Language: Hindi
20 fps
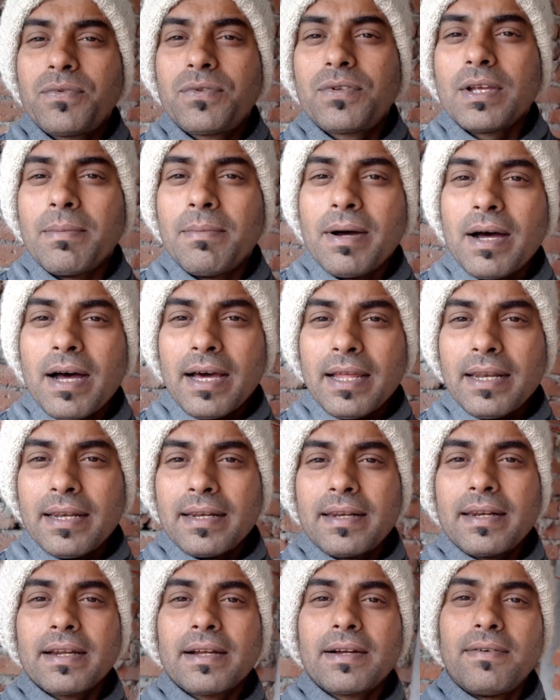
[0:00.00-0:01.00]

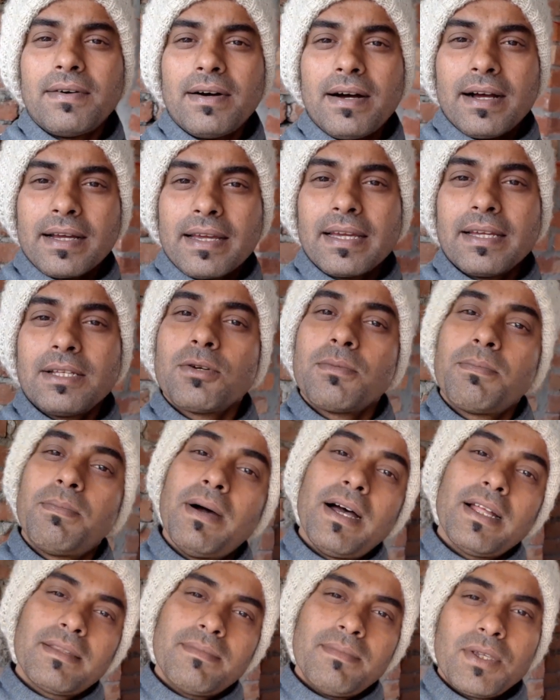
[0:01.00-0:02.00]
सामान रखवा के जो
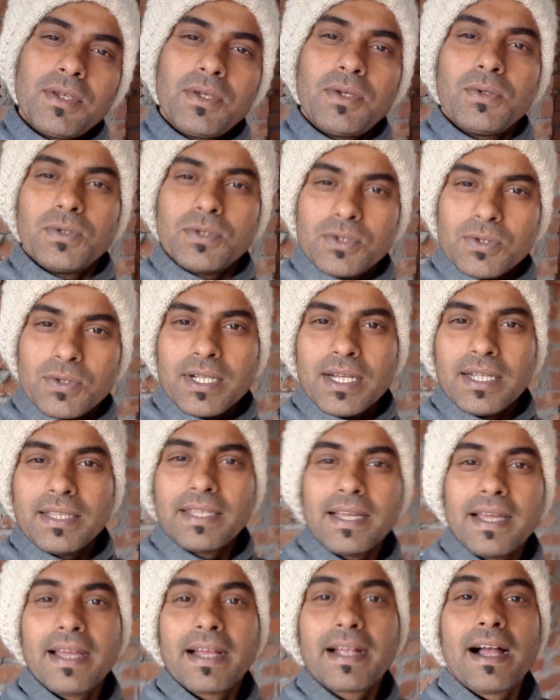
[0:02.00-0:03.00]
बाद में यूज़ हो
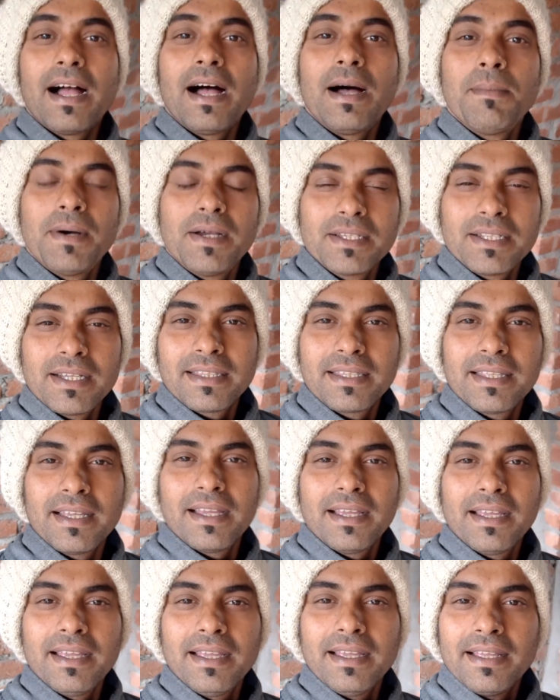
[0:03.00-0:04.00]
जाता है काम आ जाता
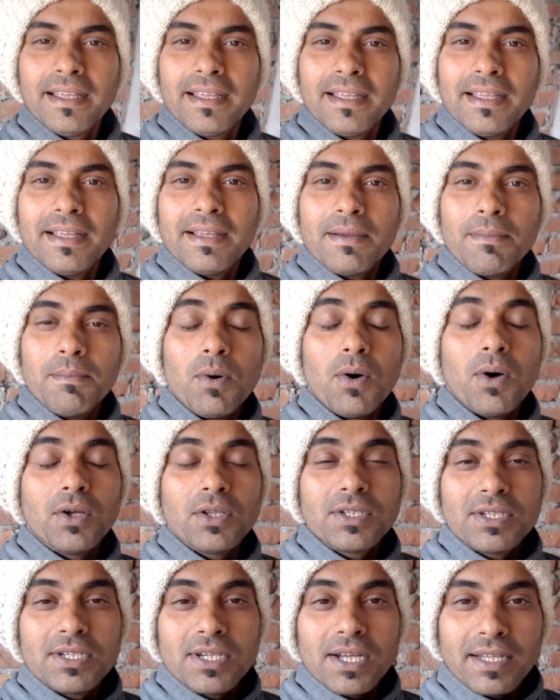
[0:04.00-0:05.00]
है
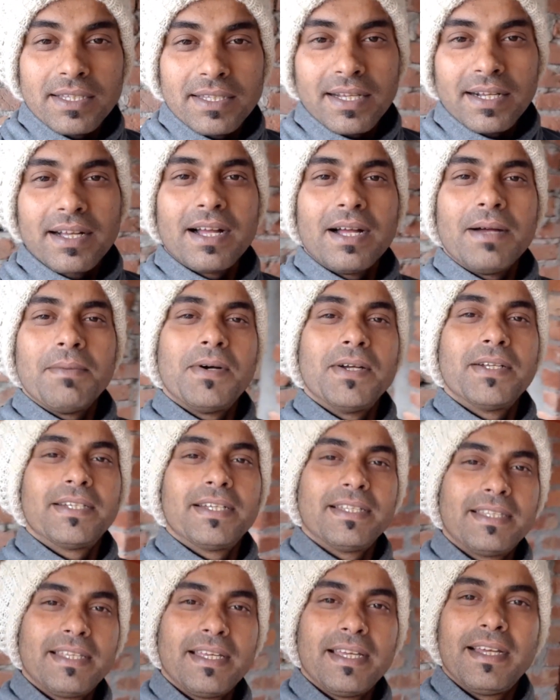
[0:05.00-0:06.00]
बहुत ज़्यादा काम आ
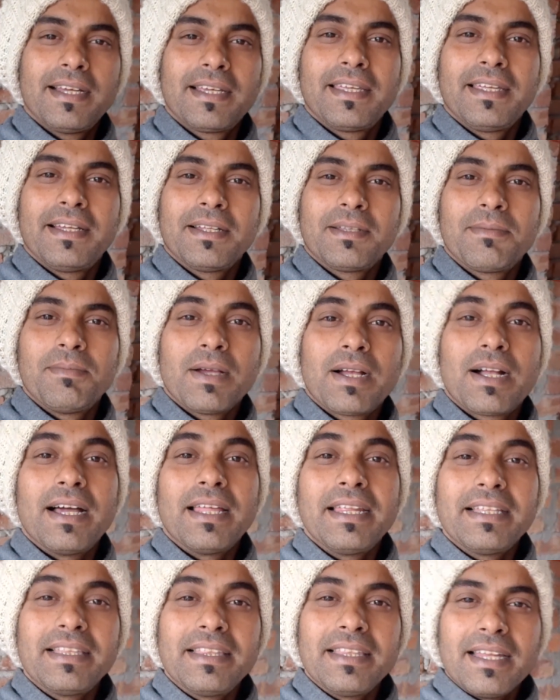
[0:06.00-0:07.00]
जाता है हकीकत में
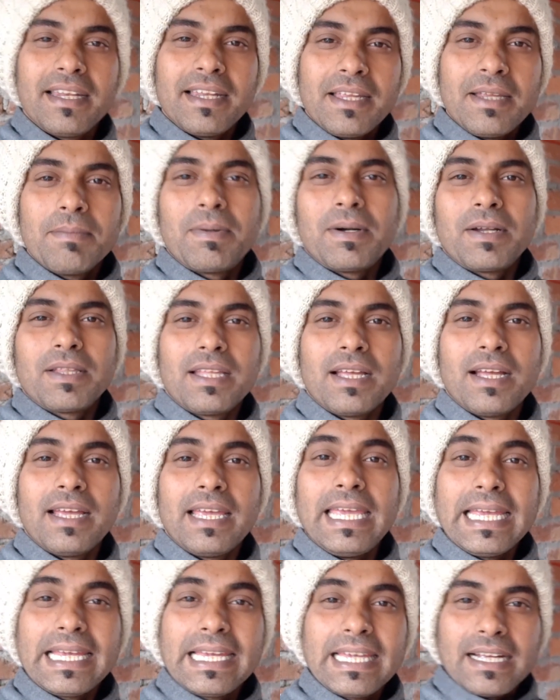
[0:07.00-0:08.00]
ख़रीदना नहीं पड़ता
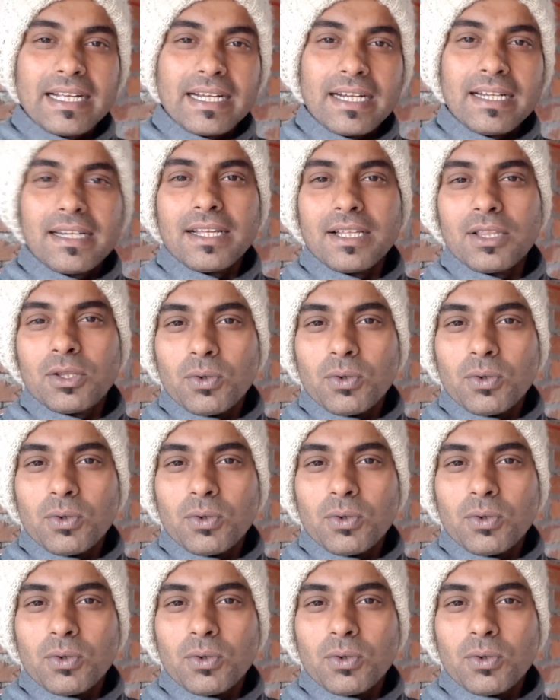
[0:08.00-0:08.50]
एक एक कट्टा